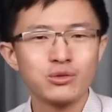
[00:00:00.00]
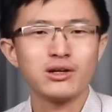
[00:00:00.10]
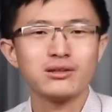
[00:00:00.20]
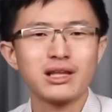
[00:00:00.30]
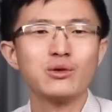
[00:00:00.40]

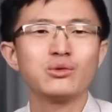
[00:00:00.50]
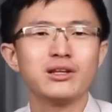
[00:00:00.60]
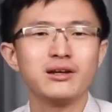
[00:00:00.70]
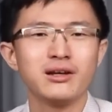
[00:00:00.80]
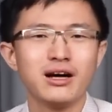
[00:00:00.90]
对大陆
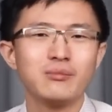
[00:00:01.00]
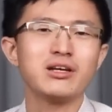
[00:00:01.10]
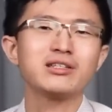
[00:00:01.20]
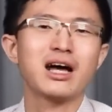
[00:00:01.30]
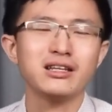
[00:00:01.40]
人呢，好
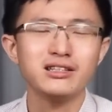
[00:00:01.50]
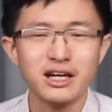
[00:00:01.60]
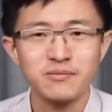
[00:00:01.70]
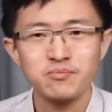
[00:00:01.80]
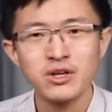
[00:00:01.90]
没啥影
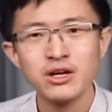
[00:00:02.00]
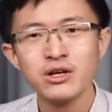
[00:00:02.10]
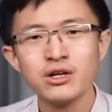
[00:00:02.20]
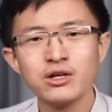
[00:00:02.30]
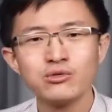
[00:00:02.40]
响，
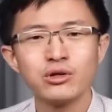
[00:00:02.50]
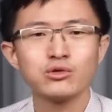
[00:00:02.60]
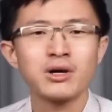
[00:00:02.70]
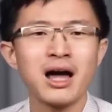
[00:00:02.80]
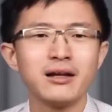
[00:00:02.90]
所
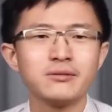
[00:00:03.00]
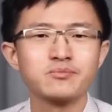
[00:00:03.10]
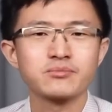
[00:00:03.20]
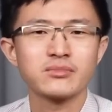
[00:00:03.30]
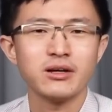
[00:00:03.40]
以就看了
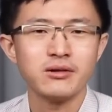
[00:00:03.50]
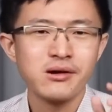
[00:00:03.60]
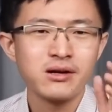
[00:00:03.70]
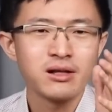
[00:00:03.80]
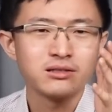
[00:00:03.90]
啊，
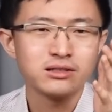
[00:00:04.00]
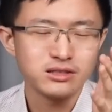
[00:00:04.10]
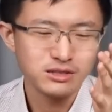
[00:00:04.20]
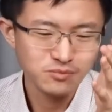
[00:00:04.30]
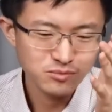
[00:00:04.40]
那
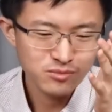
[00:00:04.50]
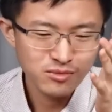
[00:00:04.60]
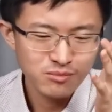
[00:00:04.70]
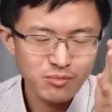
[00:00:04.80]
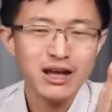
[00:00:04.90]
个
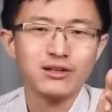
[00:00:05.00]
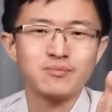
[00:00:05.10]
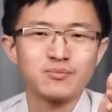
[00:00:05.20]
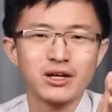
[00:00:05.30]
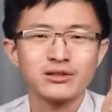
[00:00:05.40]
拜
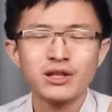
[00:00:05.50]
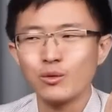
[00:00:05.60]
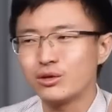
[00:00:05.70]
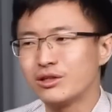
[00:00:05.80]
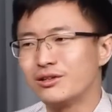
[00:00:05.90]
登。
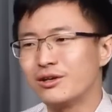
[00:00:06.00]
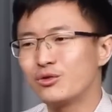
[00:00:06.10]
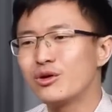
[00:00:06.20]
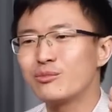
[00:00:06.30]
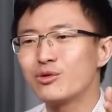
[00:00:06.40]
到底呢，
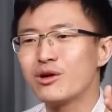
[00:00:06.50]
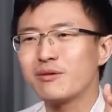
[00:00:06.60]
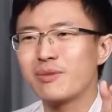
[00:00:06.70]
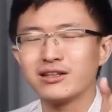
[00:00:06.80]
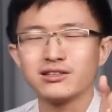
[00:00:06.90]
愿不愿
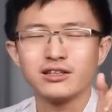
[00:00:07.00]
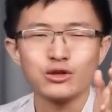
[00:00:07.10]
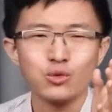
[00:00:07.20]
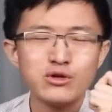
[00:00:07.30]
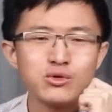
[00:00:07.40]
意把这
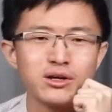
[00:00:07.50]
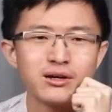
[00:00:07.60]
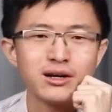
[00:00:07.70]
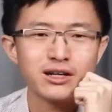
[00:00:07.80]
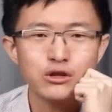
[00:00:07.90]
个关税啊
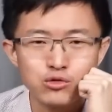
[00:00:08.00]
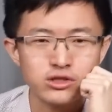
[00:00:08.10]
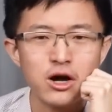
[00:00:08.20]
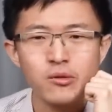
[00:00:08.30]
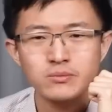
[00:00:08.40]
给取
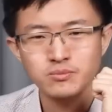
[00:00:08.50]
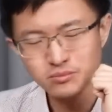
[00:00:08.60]
消？